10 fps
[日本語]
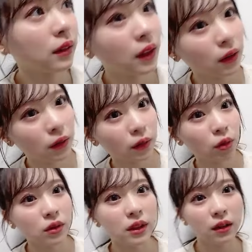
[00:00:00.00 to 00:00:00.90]
結構
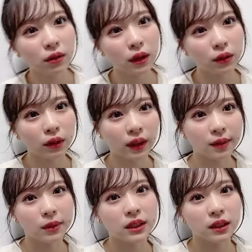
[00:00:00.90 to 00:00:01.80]
コンサートはあとや
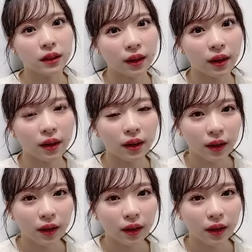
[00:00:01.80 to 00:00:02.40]
りましたっけ